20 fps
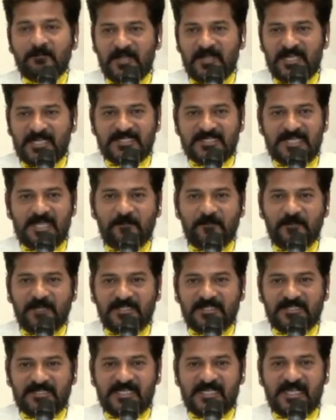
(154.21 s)
బీజేపీ
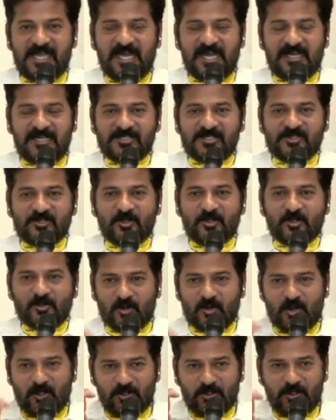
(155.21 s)
టీఆర్ఎస్
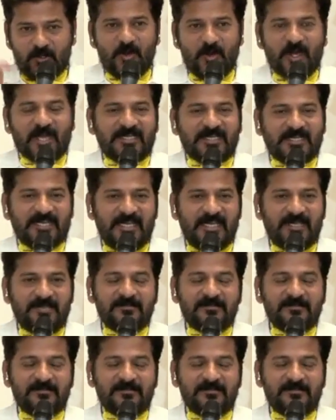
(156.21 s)
రెండు ఒకటే